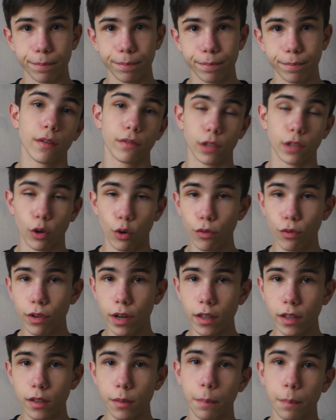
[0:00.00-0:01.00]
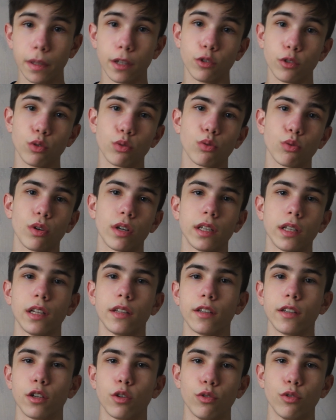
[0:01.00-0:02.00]
Второй вариант подойдет только для
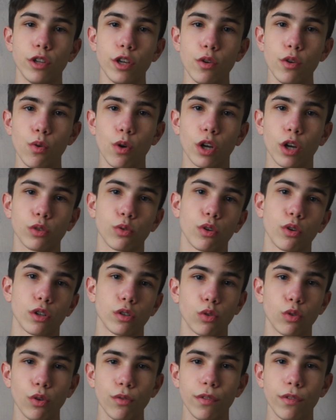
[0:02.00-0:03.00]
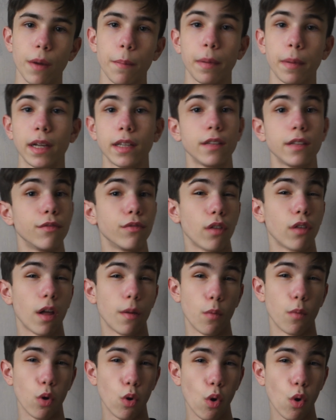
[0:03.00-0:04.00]
тех людей, у которых дрон в комплекте
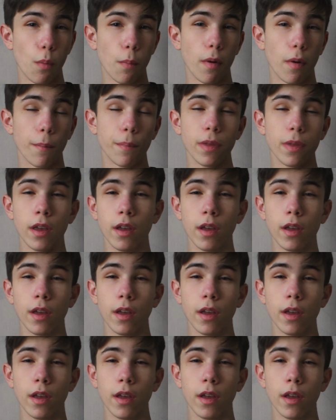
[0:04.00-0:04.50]
Flymo Combo,